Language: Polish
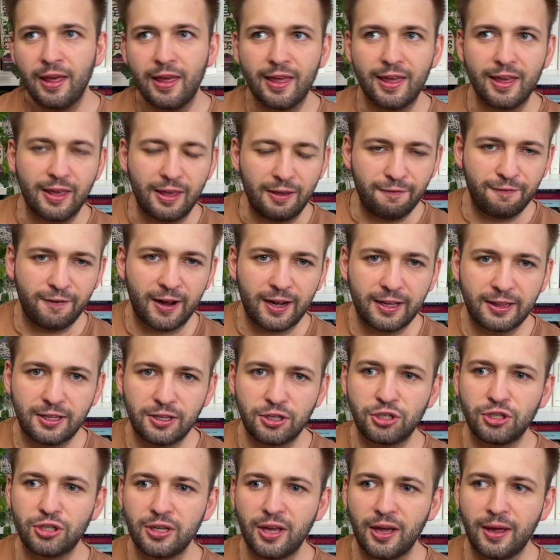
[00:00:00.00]
e, i
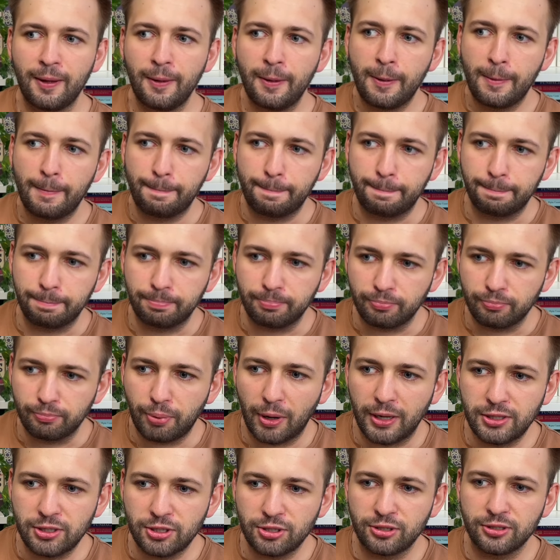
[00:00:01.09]
faktycznie Mm,
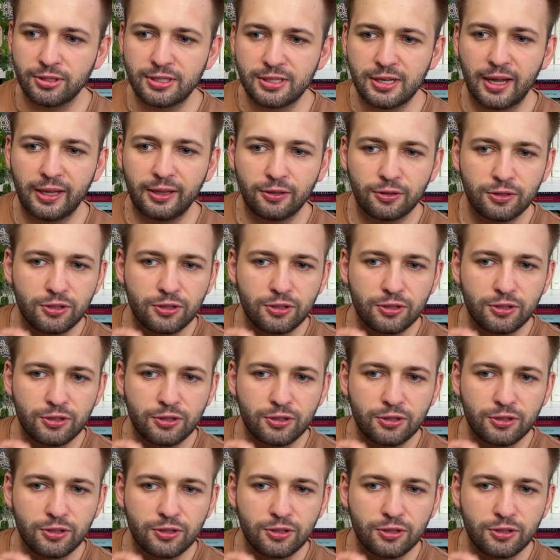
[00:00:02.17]
patrząc na to,